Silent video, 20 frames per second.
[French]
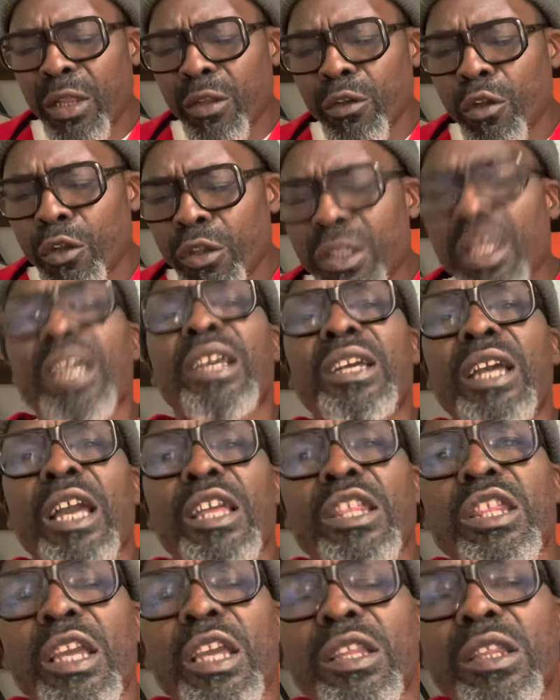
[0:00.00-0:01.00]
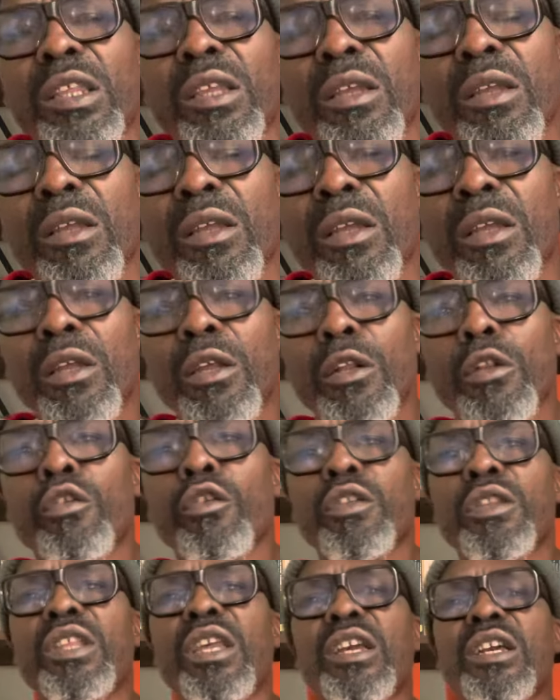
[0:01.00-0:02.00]
l'une des cachettes,
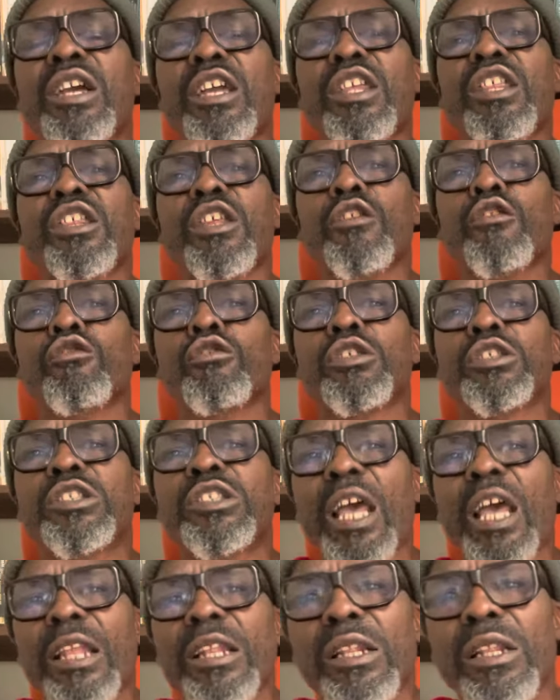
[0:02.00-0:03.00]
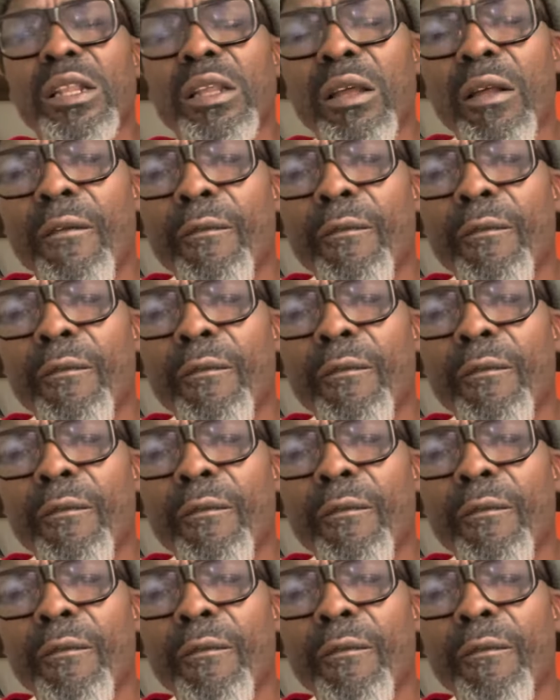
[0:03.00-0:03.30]
l'une des cachettes du sale,